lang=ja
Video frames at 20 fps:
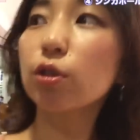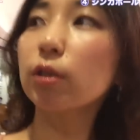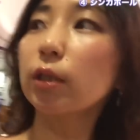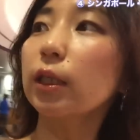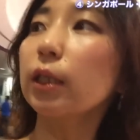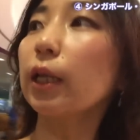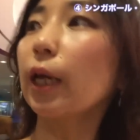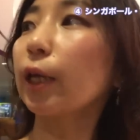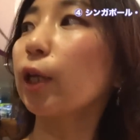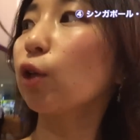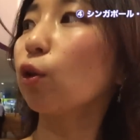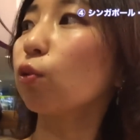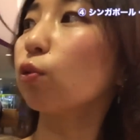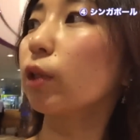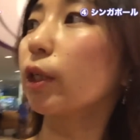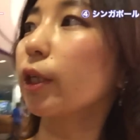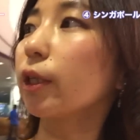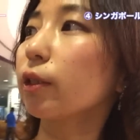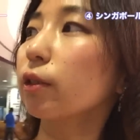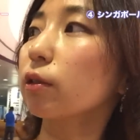すぎないよう
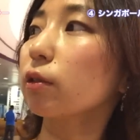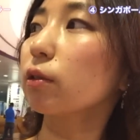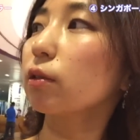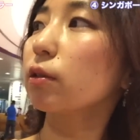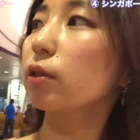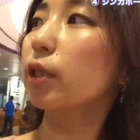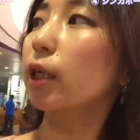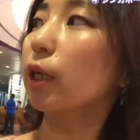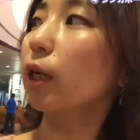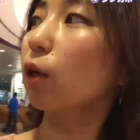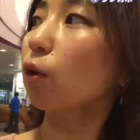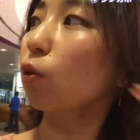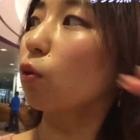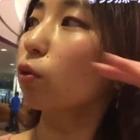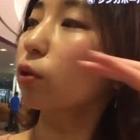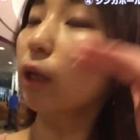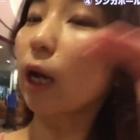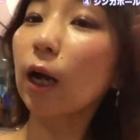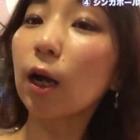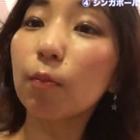に若干こ
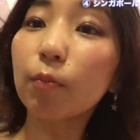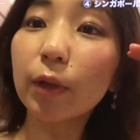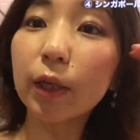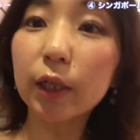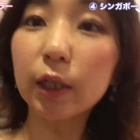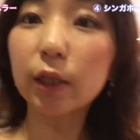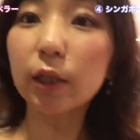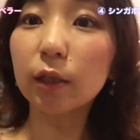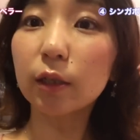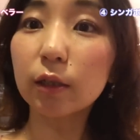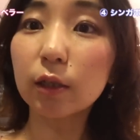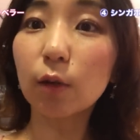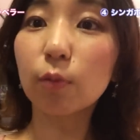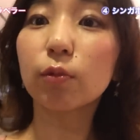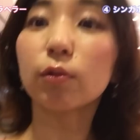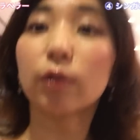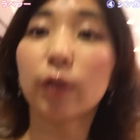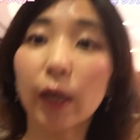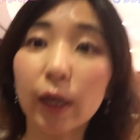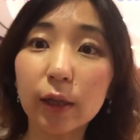う高めに多
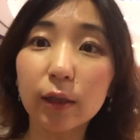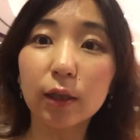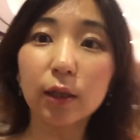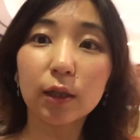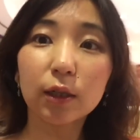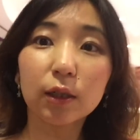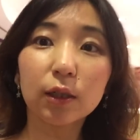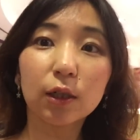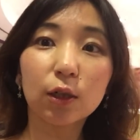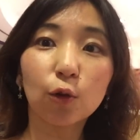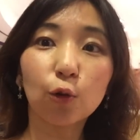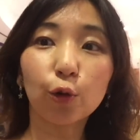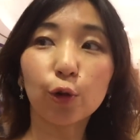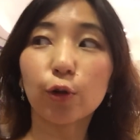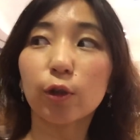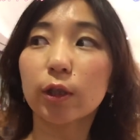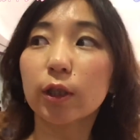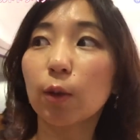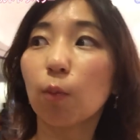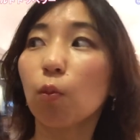分ねこう
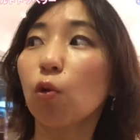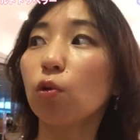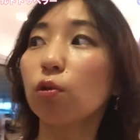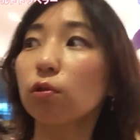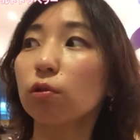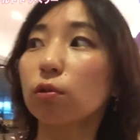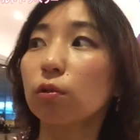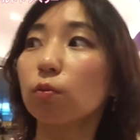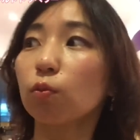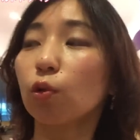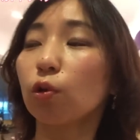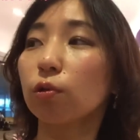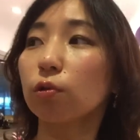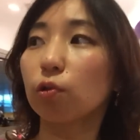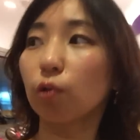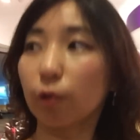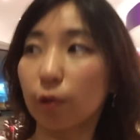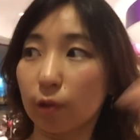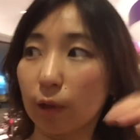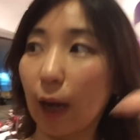いったモールモール
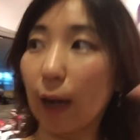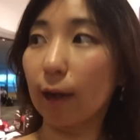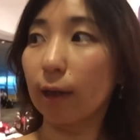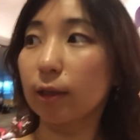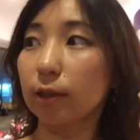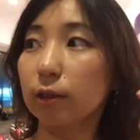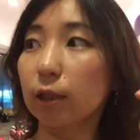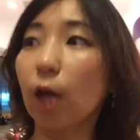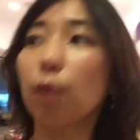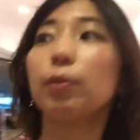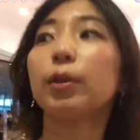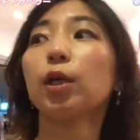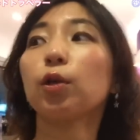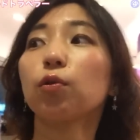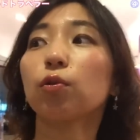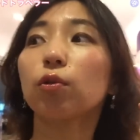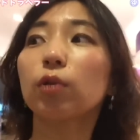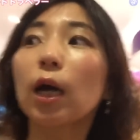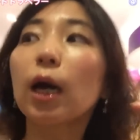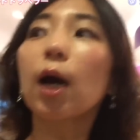というか
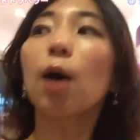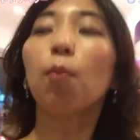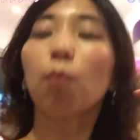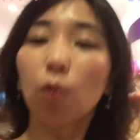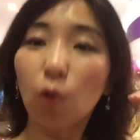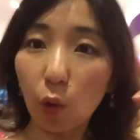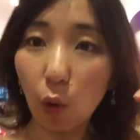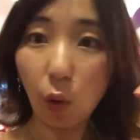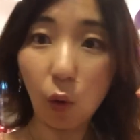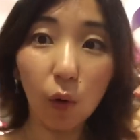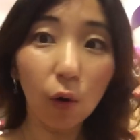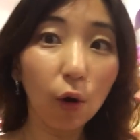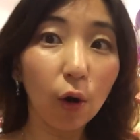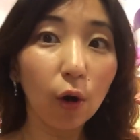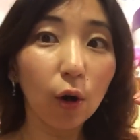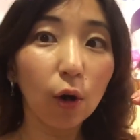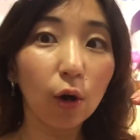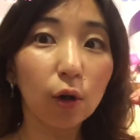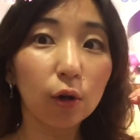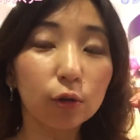ターミナルの中も
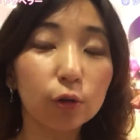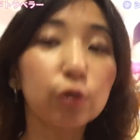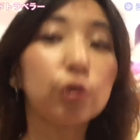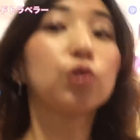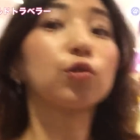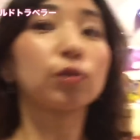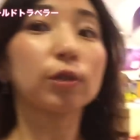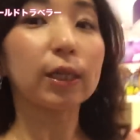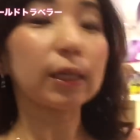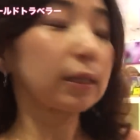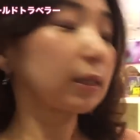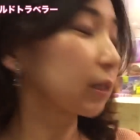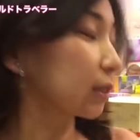空調設